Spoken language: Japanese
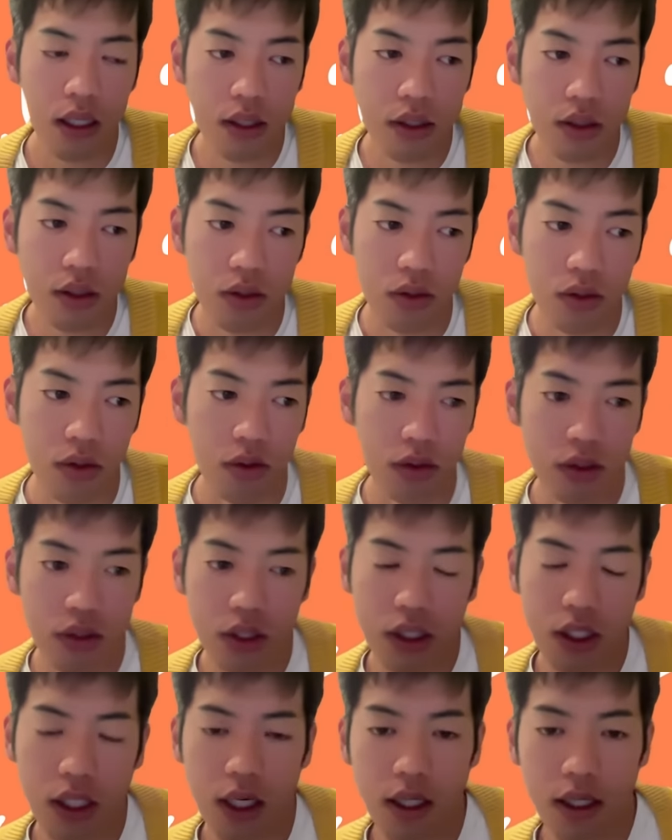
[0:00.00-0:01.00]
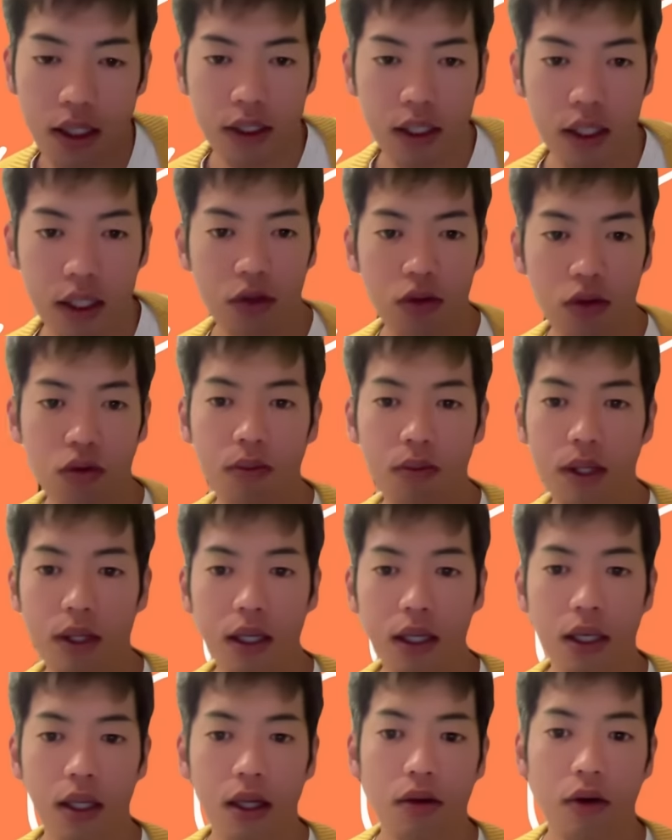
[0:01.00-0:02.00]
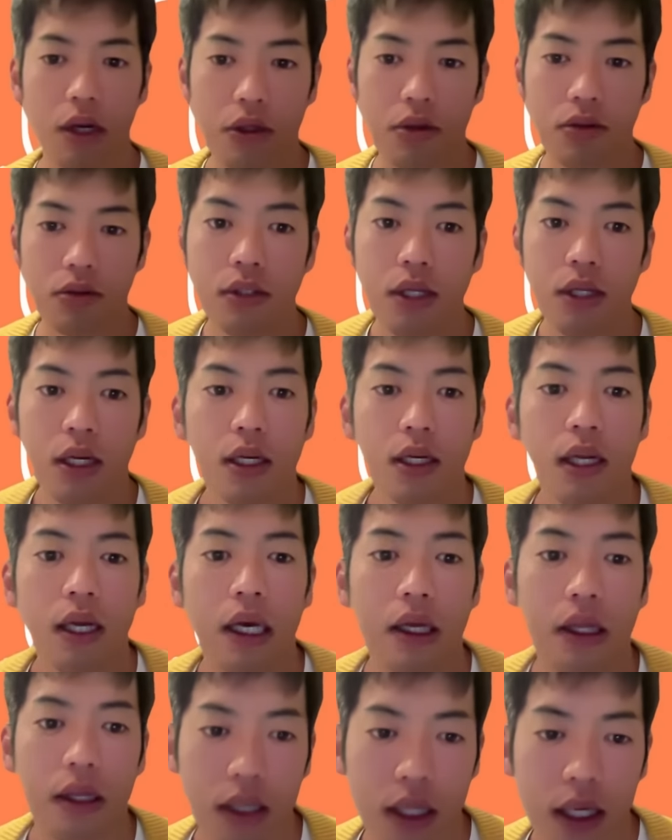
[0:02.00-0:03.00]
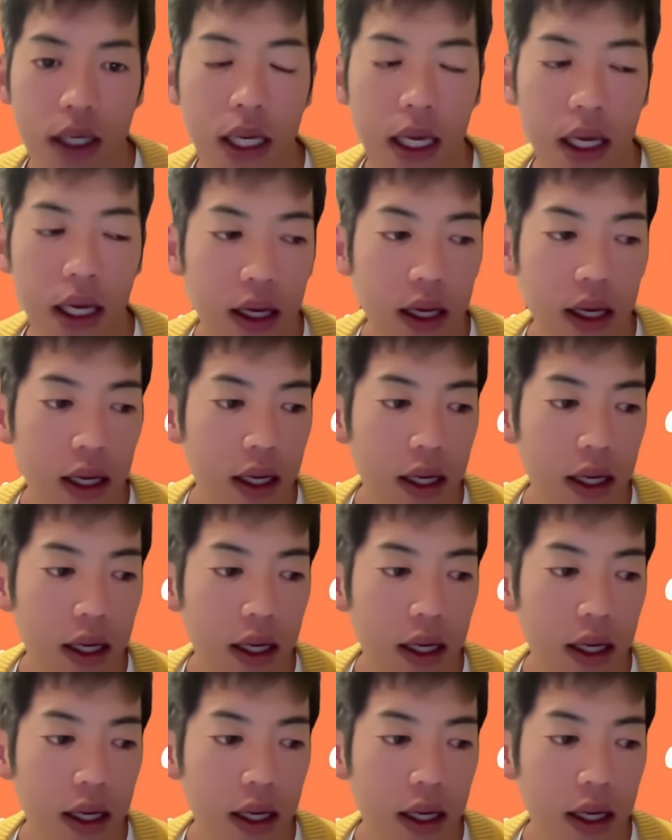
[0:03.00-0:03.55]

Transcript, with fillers: その、時間稼ぎ答弁的なのが許されないんで、